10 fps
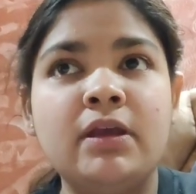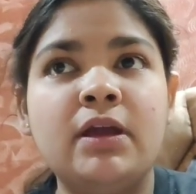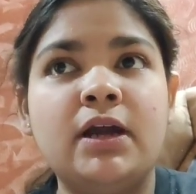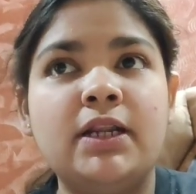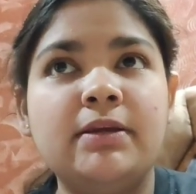
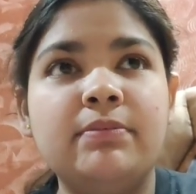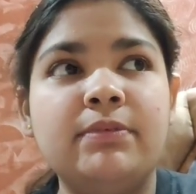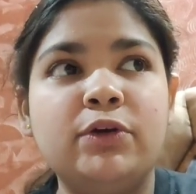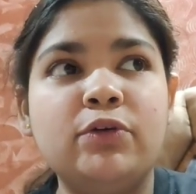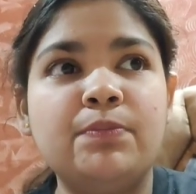करीब
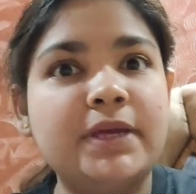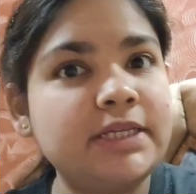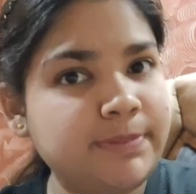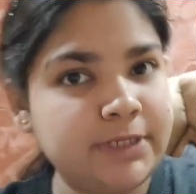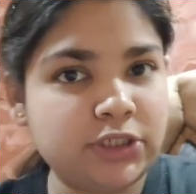मेरे को
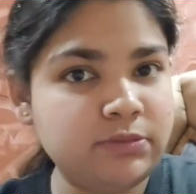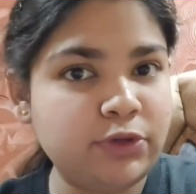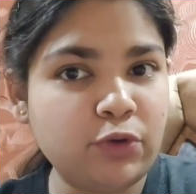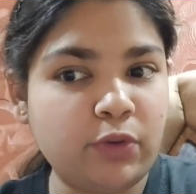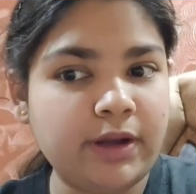20-25
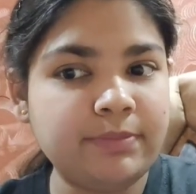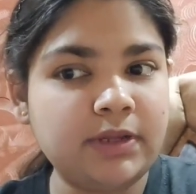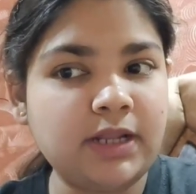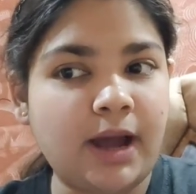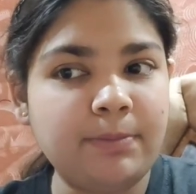मिनट हो गए अपना
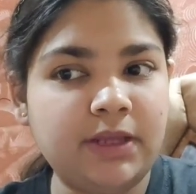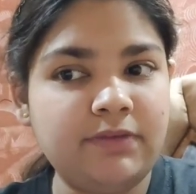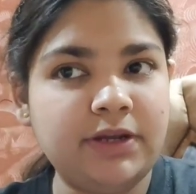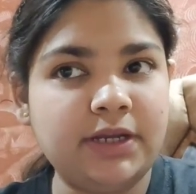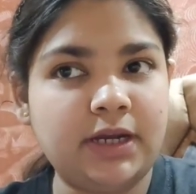नाम की
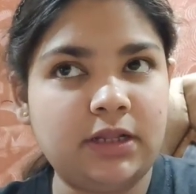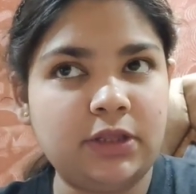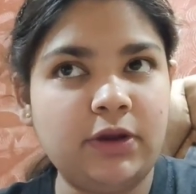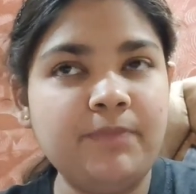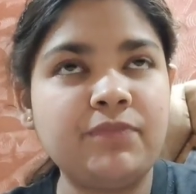वेट करते
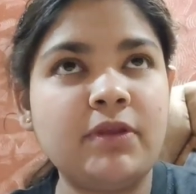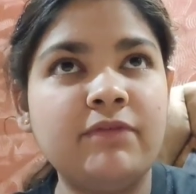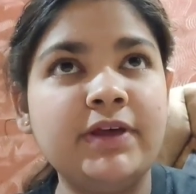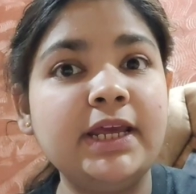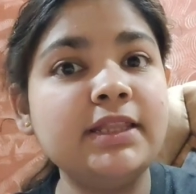हुए
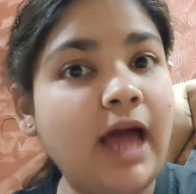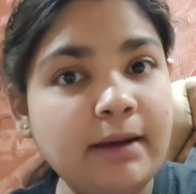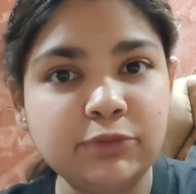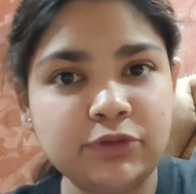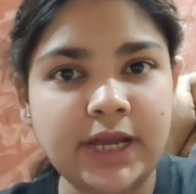फिर एक
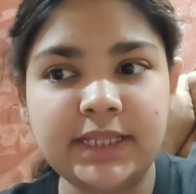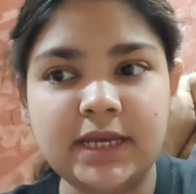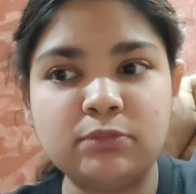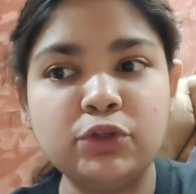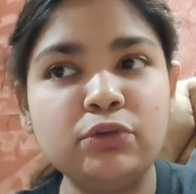नाम सुनाई
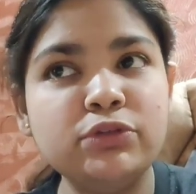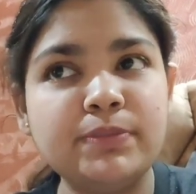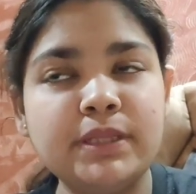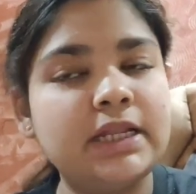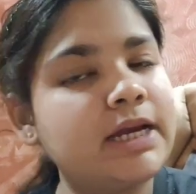दिया मुझे तो मुझे
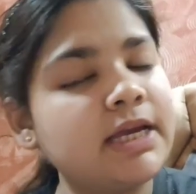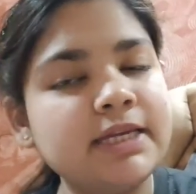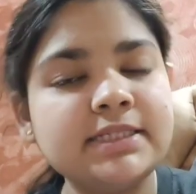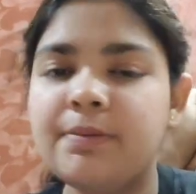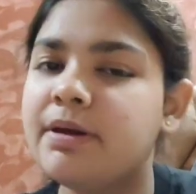पता लगा कि
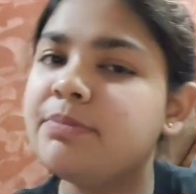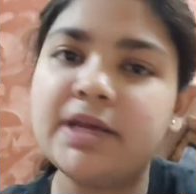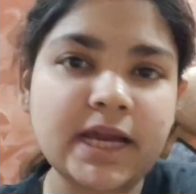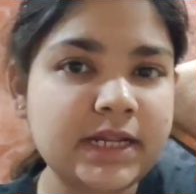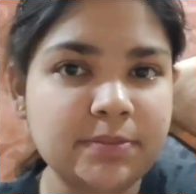इसके बाद
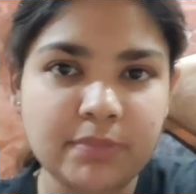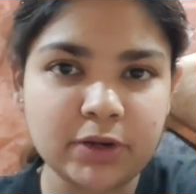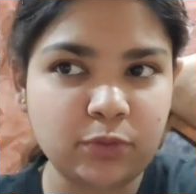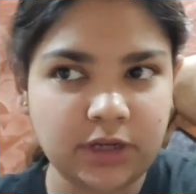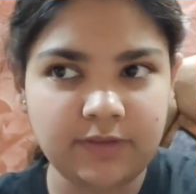मेरा ही नंबर
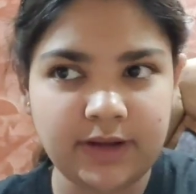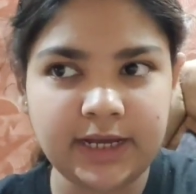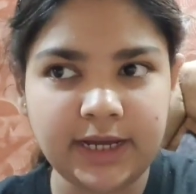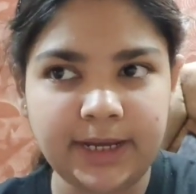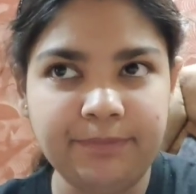होने
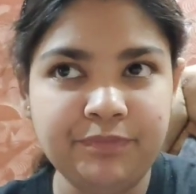वाला है